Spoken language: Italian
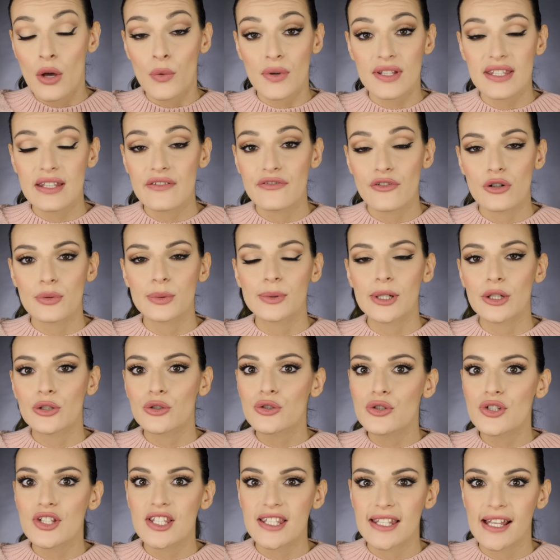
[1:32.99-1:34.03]
questa formula
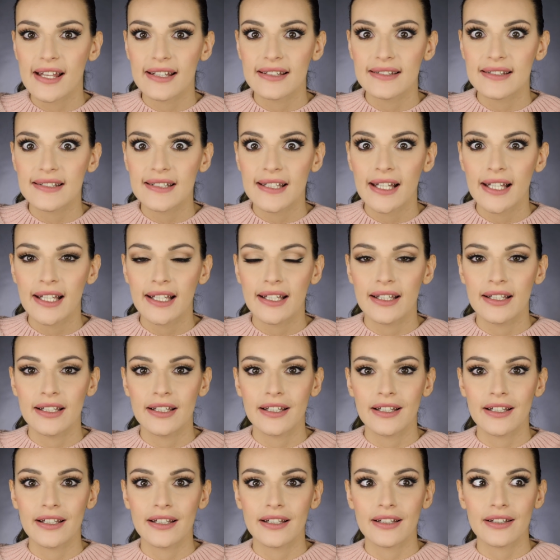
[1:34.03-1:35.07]
nonostante
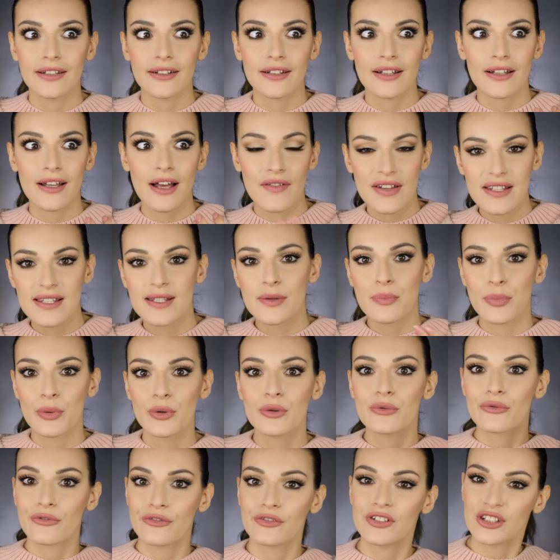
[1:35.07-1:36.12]
avesse
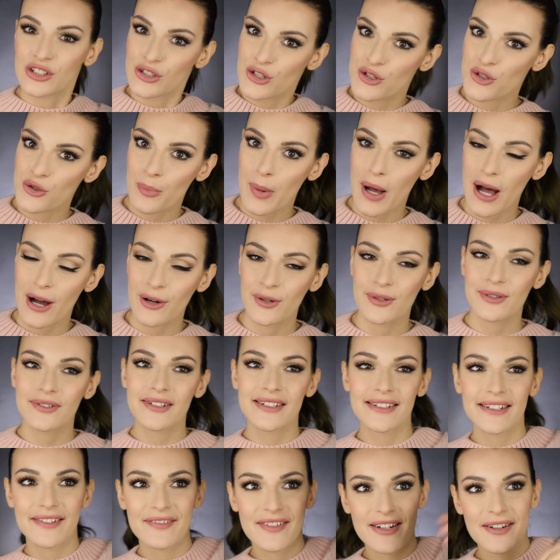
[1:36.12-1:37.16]
poi un finish opaco
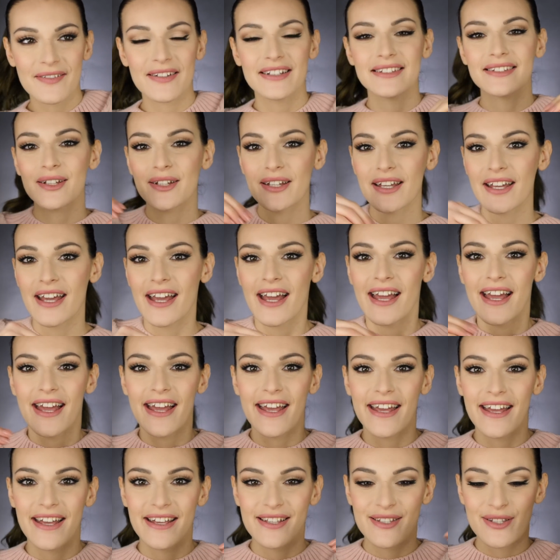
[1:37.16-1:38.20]
quindi veramente
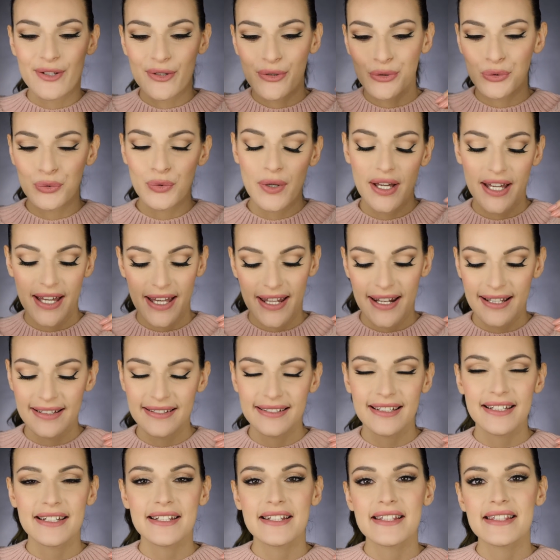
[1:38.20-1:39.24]
eh, sono due
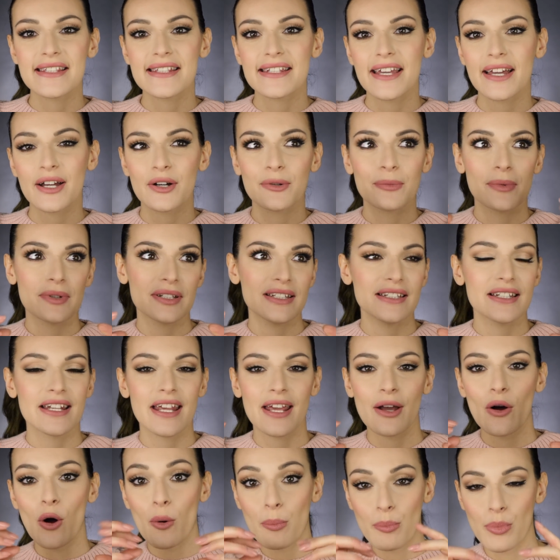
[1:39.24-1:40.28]
caratteristiche come
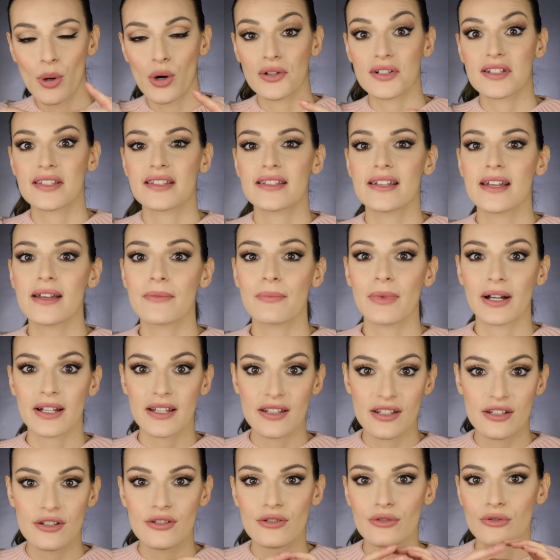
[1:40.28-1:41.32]
dire opposte ma
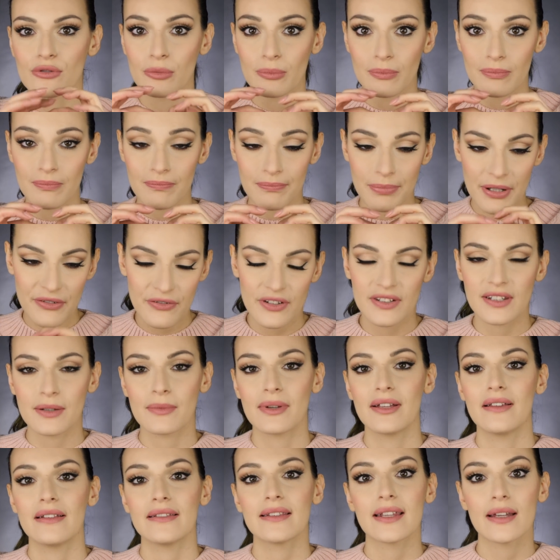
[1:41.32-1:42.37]
che si sono
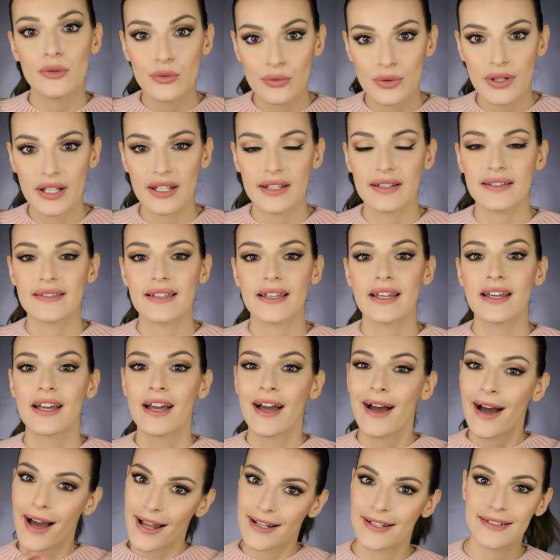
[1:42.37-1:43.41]
perfettamente unite
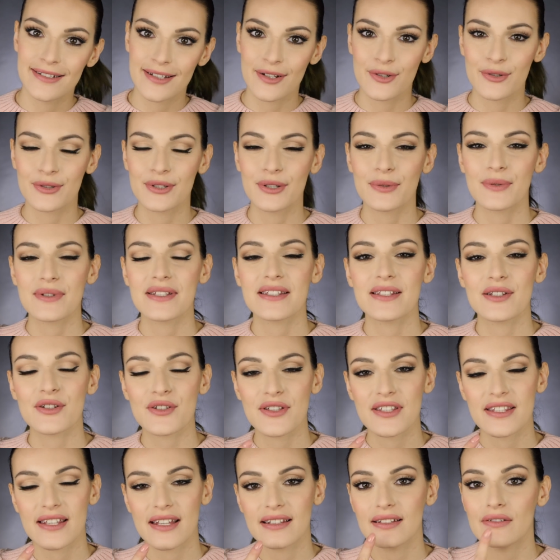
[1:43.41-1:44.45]
all'interno di questi
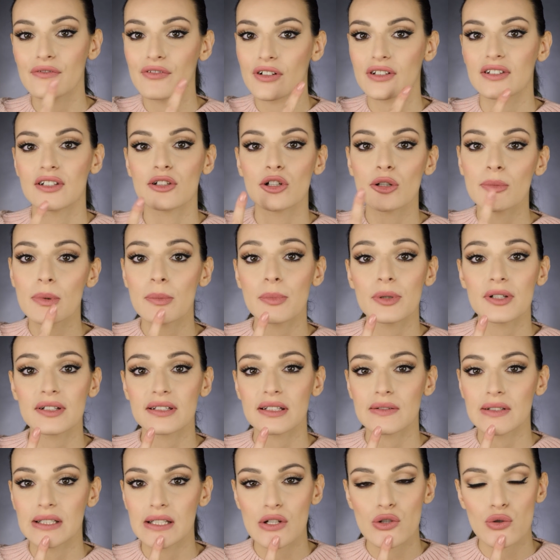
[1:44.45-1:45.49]
rossetti infatti come
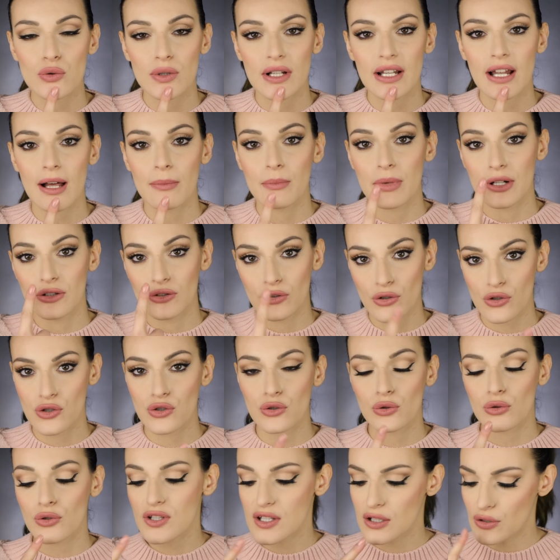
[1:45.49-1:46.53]
potete vedere sulle labbra
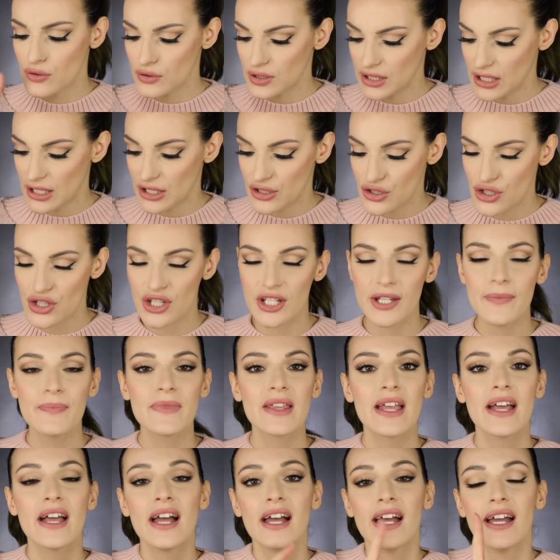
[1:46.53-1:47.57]
indosso lo 010
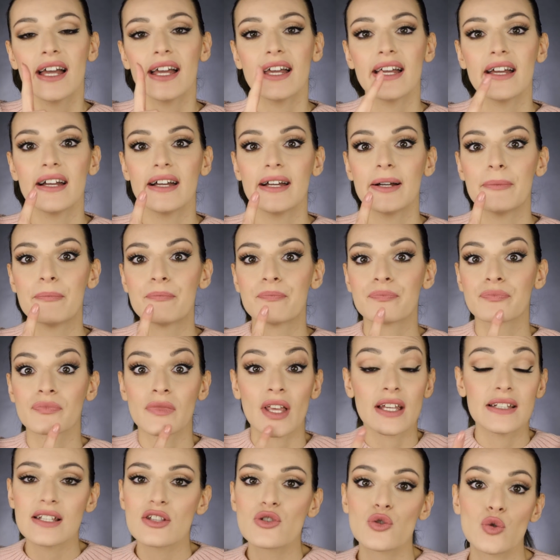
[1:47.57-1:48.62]
ehm,
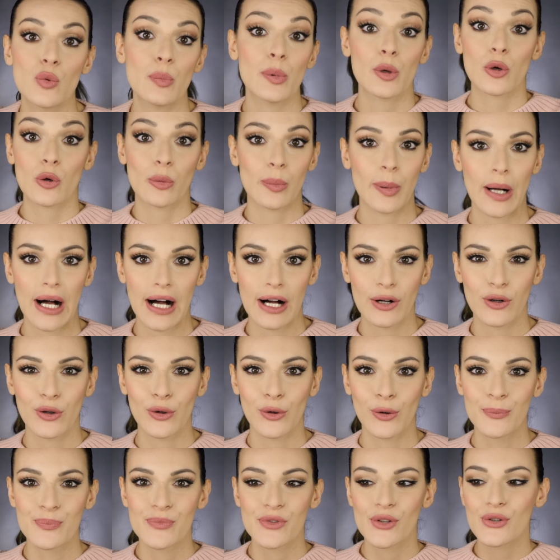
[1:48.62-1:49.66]
ed è super
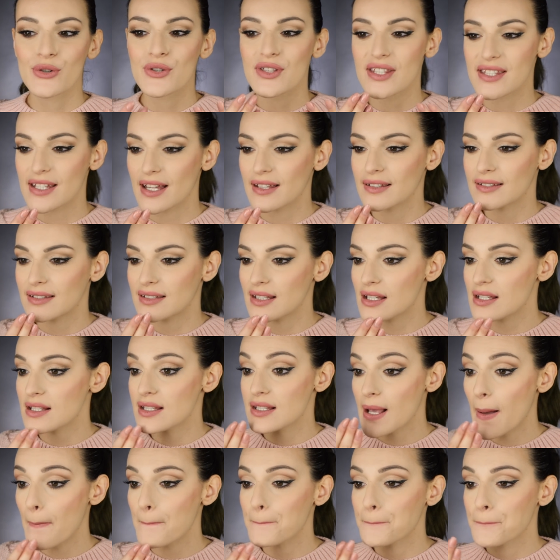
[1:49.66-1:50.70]
opaco nonostante
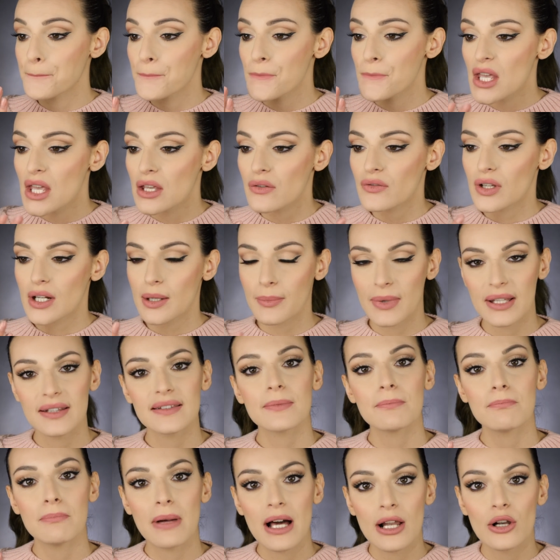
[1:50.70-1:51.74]
sia
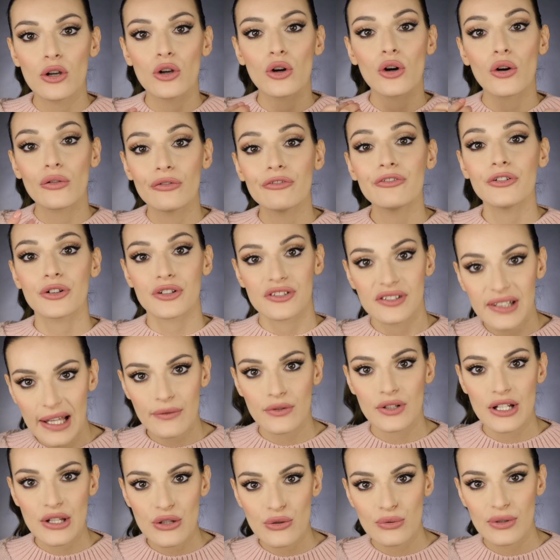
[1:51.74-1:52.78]
veramente bello
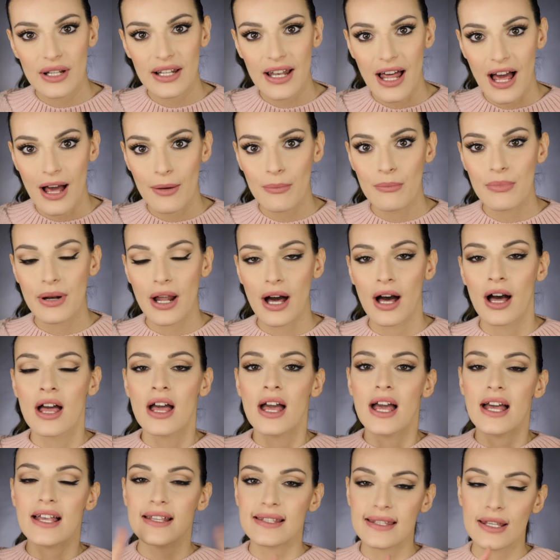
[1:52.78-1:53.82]
confortevole sulle labbra
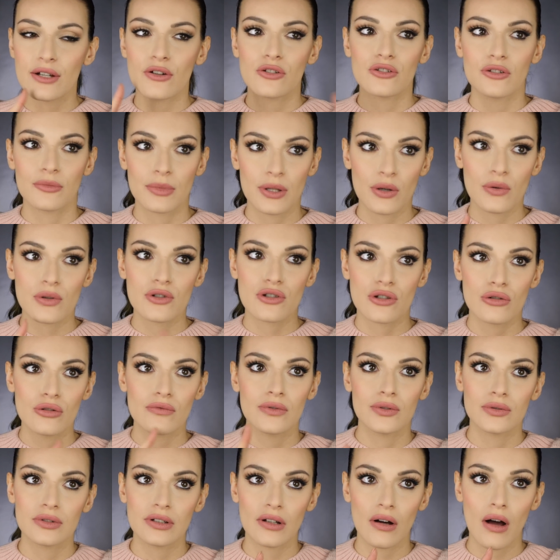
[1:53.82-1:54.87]
e secondo me questo è
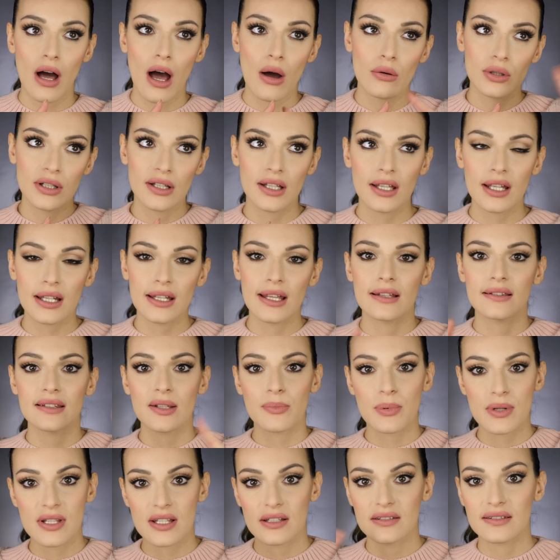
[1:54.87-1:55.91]
dovuto a un ingrediente
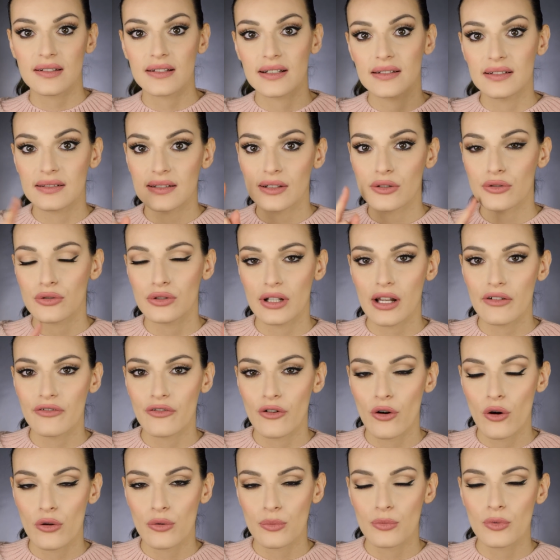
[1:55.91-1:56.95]
presente all'interno della
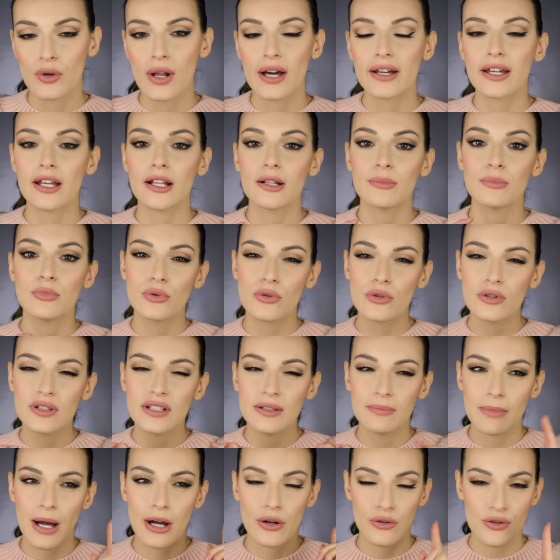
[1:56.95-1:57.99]
formula che è il burro
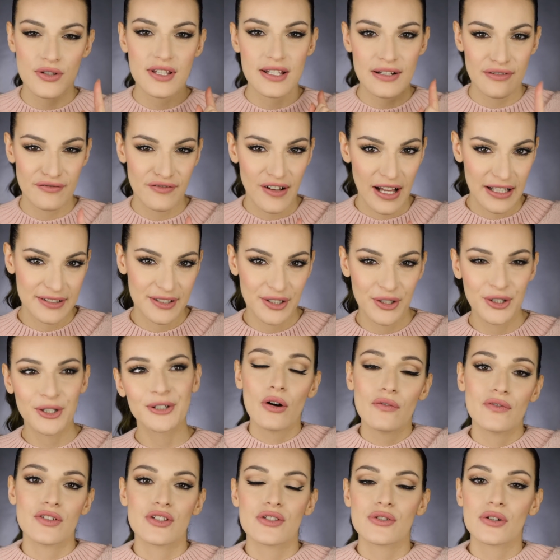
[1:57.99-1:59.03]
di mango selvatico
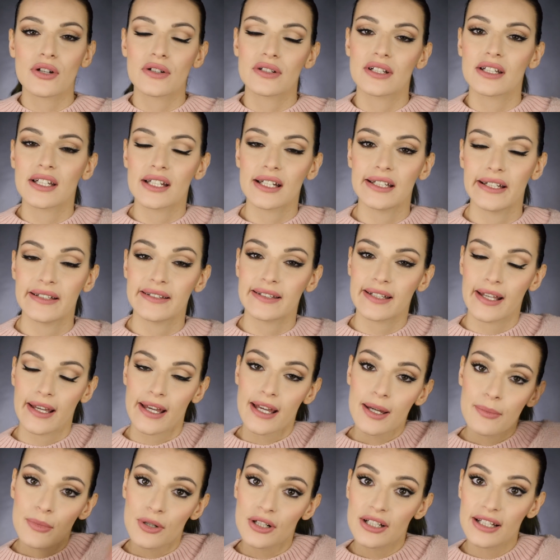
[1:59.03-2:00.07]
ho visto che è un ingrediente
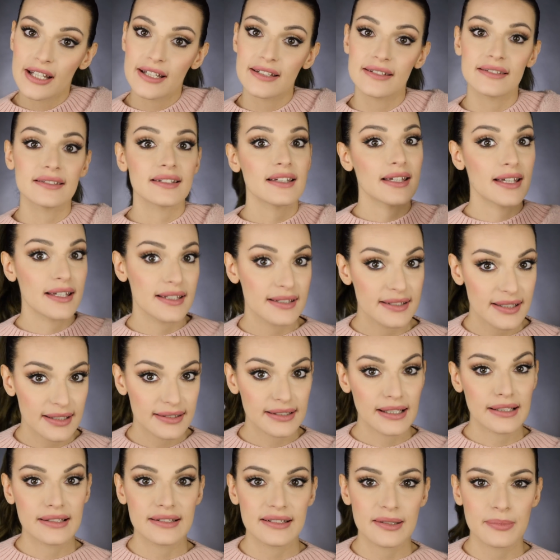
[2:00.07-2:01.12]
emoliente e
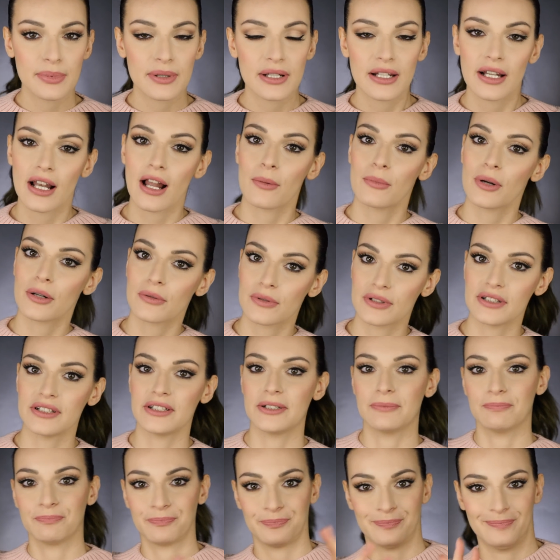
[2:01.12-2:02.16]
idratante per le labbra
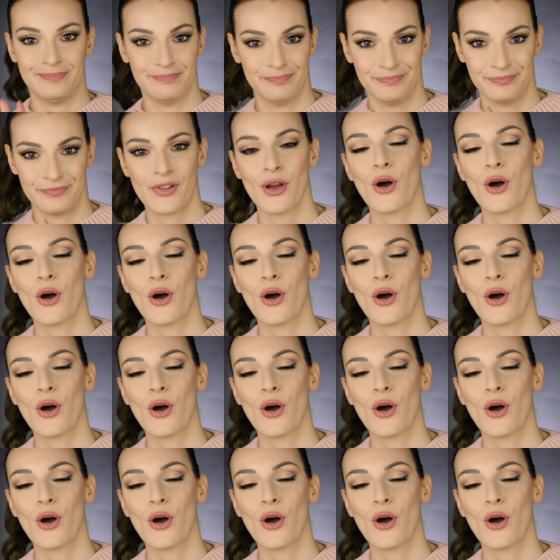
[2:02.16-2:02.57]
quindi